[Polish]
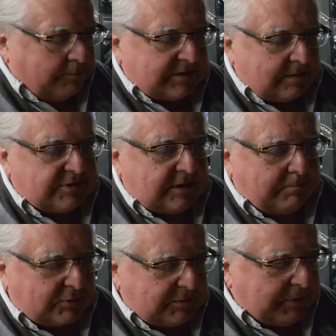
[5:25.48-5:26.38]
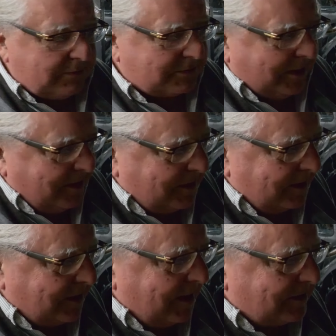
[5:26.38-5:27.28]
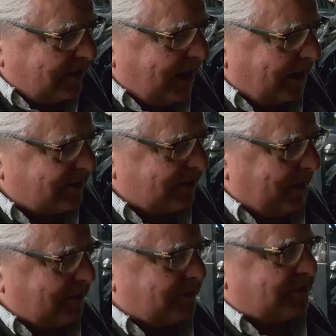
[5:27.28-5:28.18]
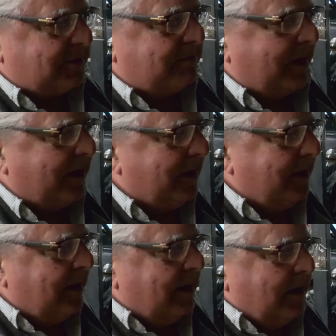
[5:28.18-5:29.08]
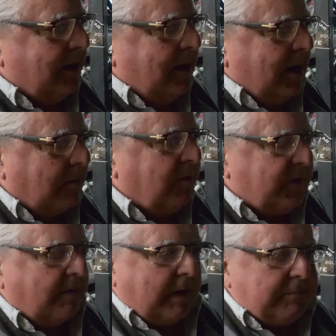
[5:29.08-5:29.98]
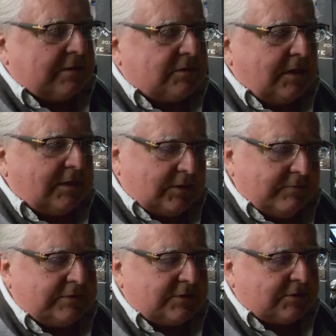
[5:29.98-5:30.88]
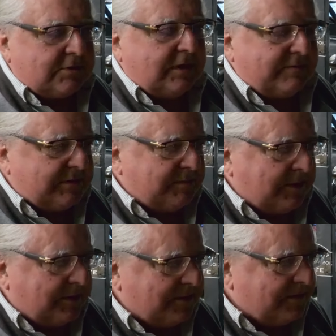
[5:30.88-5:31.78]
Pytam się, po co panu te, te, tyle tych gazet pan tu trzyma? A mówi, a papier toaletowy to skąd ja wezmę?